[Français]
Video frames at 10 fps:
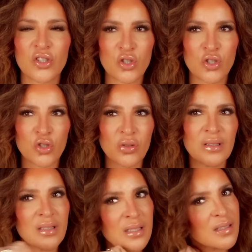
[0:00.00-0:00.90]
je,
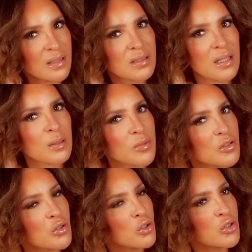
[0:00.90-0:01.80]
dis des centaines parce
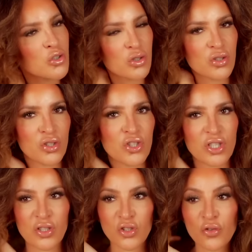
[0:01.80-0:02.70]
que
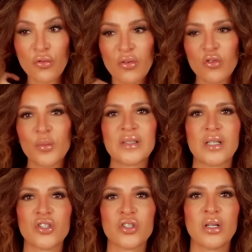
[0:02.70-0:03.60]
je vois vos
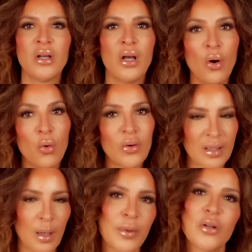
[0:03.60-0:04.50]
messages. On
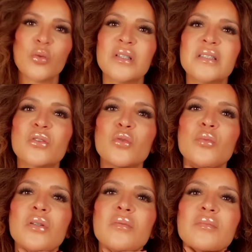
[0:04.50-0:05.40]
attrapé le Medicube
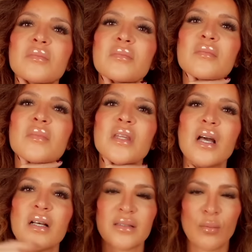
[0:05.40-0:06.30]

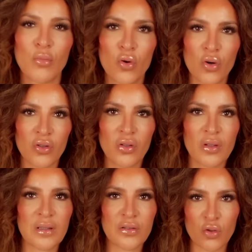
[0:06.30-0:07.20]
grâce à mon
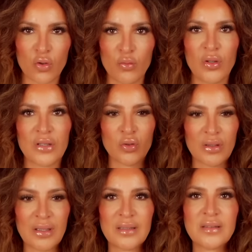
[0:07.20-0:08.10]
code qui se cumule à ceux
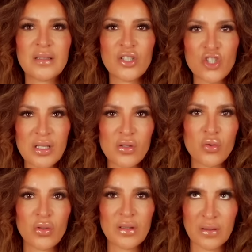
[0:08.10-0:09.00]
qui existaient chez
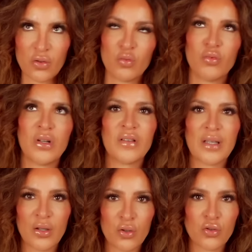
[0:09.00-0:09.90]
eux, qui se cumule
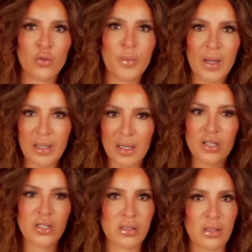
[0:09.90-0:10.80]
avec un code de
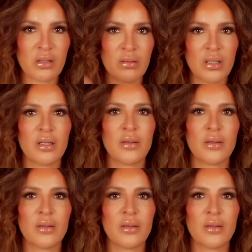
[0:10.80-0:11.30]
parrainage qui se cumule.